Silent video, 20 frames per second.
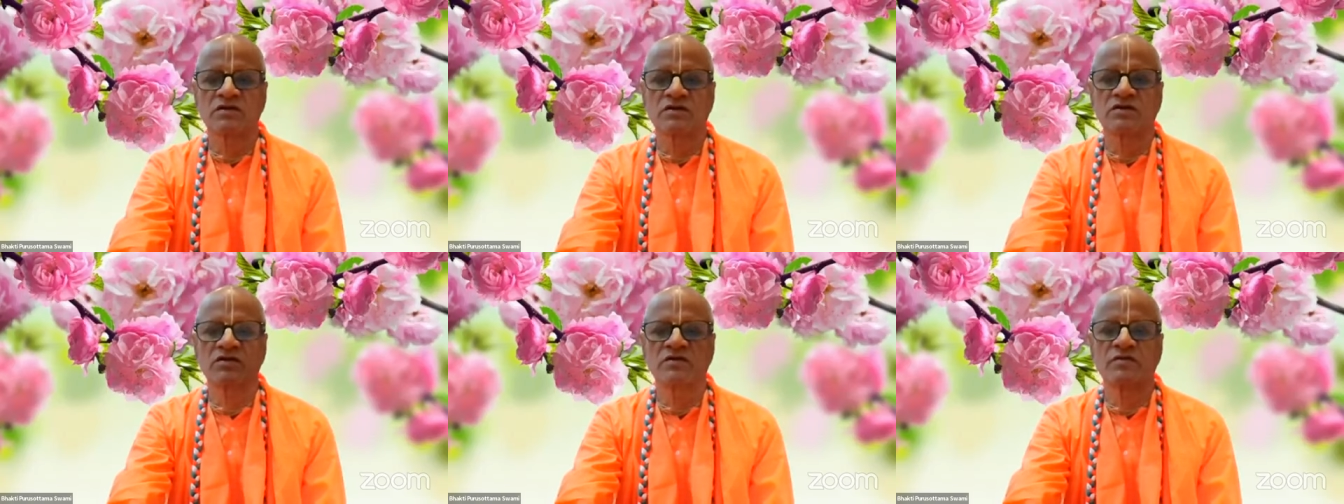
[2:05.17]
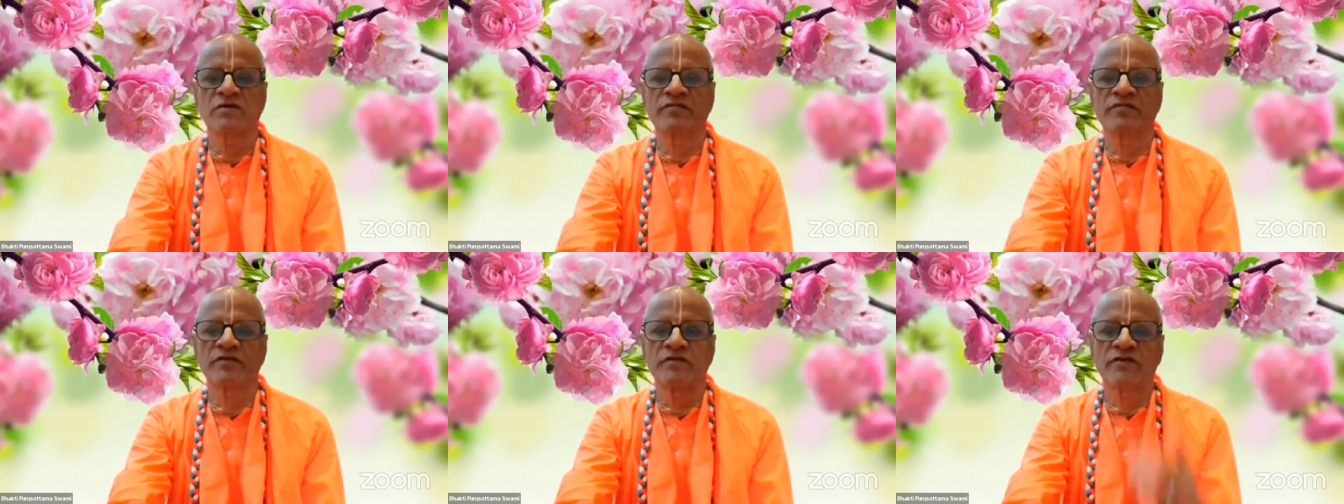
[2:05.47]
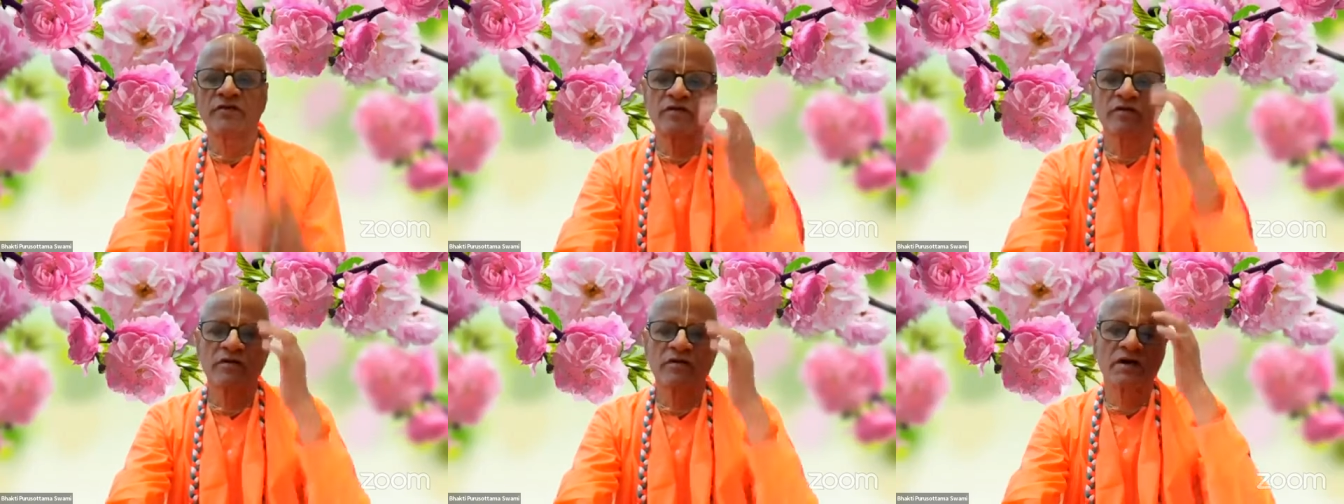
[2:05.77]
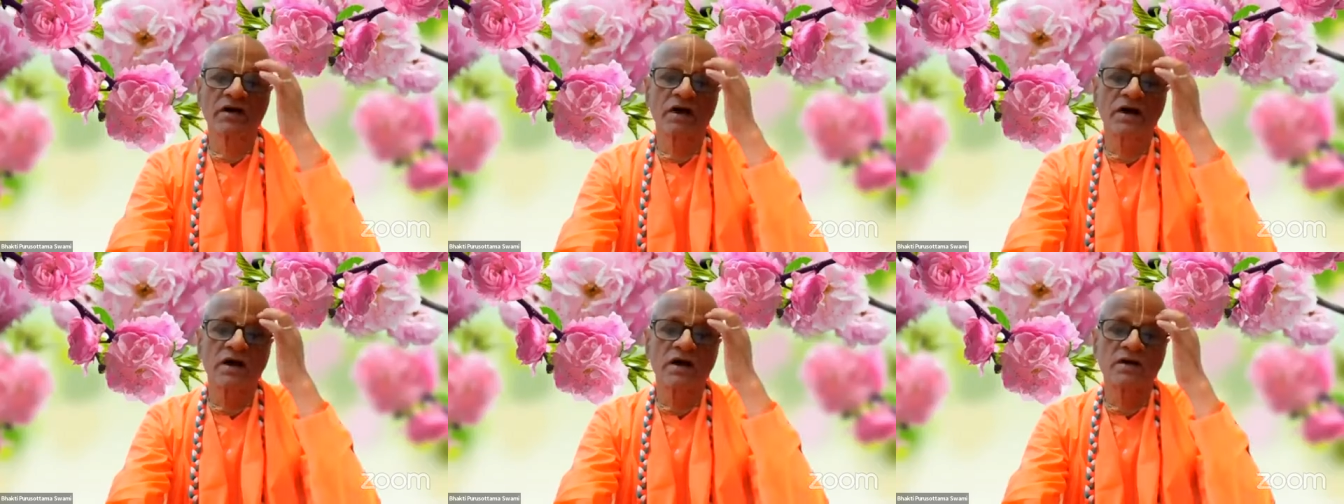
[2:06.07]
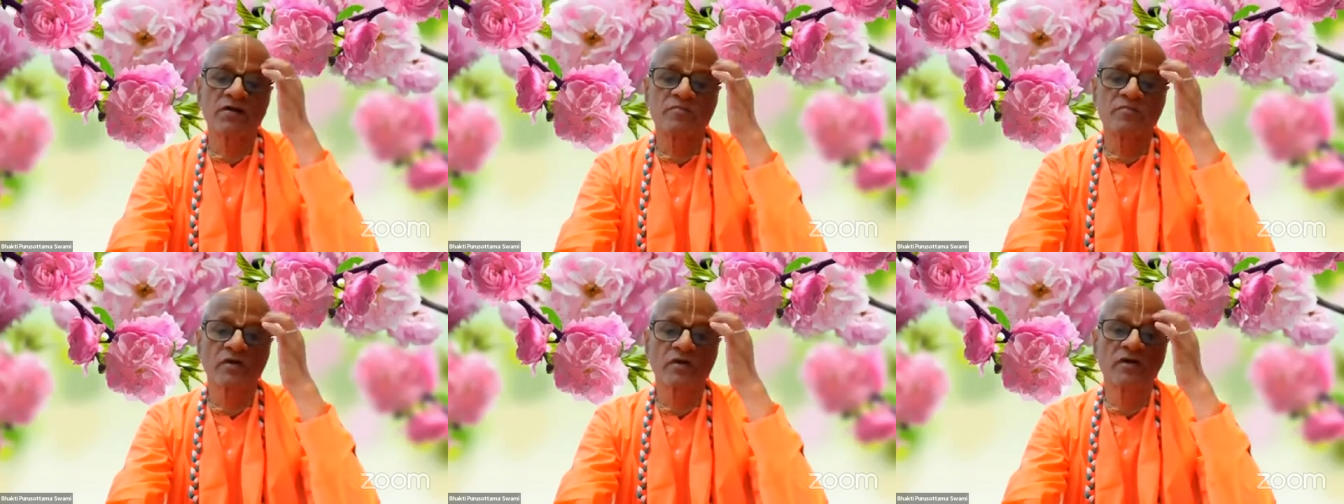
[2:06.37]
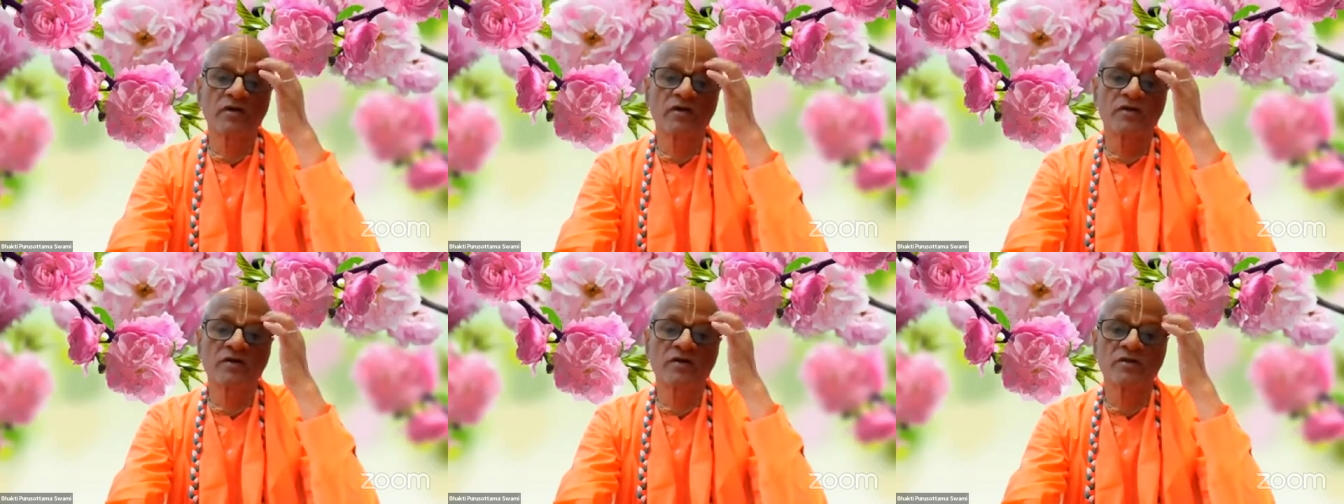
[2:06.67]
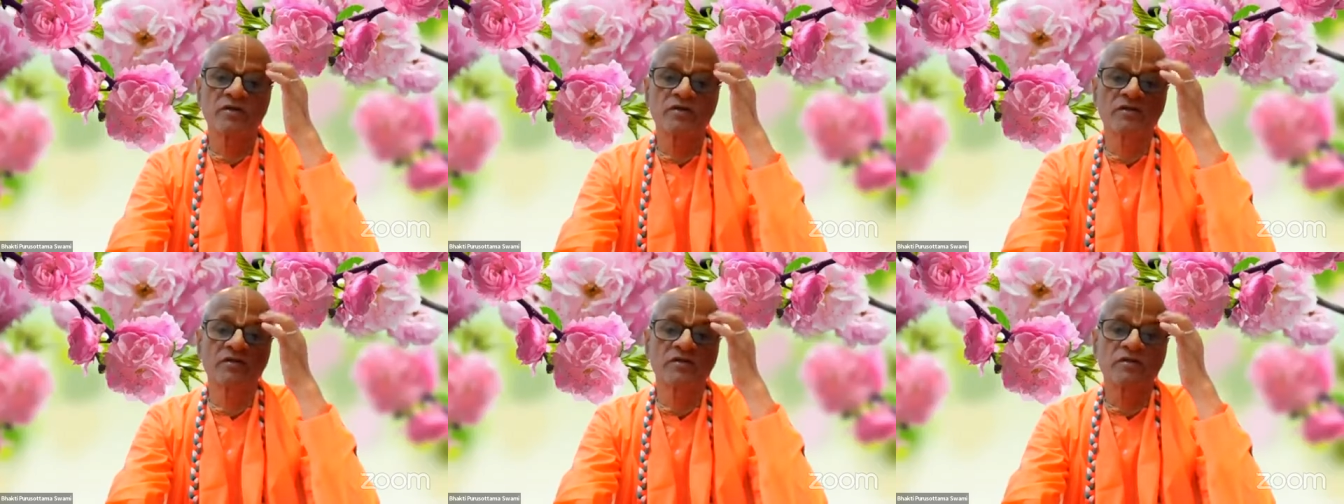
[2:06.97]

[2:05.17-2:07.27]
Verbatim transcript: কিভাবে অহংকার মন